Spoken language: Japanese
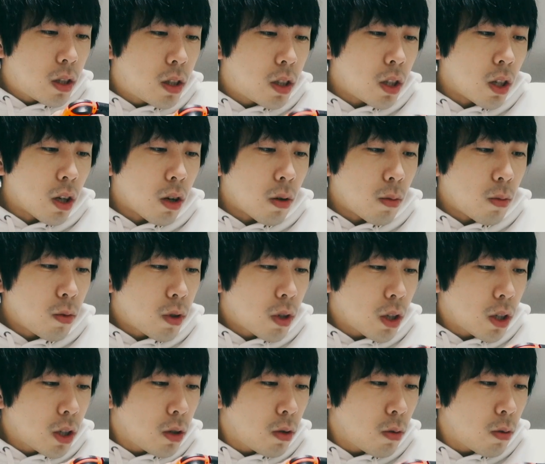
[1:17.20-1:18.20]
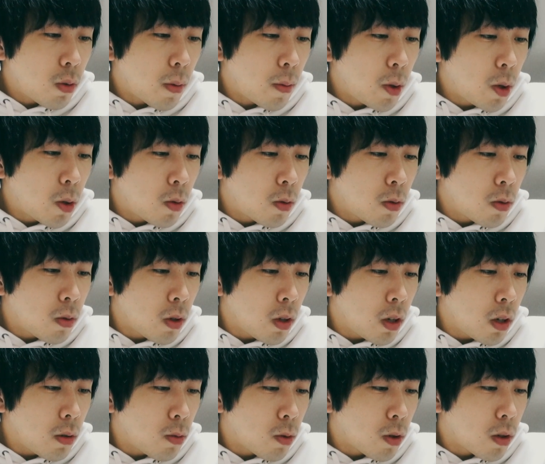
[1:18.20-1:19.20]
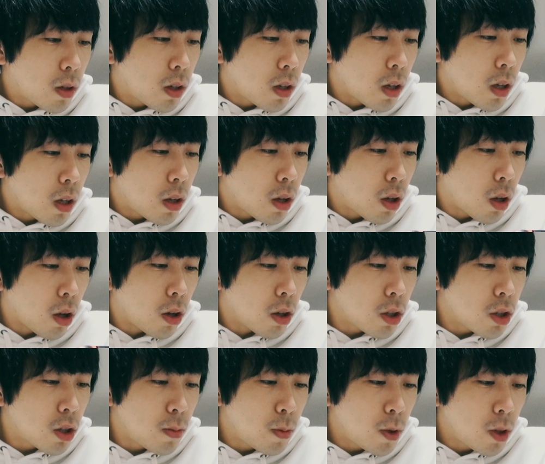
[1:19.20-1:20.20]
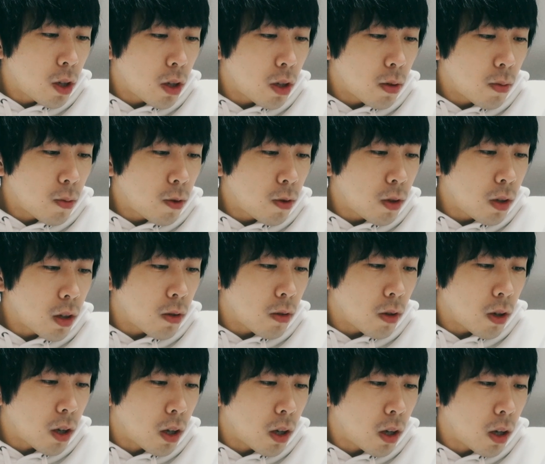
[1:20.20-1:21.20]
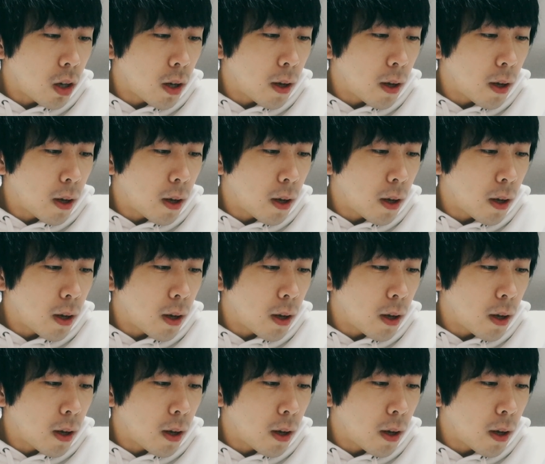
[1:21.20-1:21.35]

じゃあ昔のファミコンのゲームって駄菓子みたいなもんなのか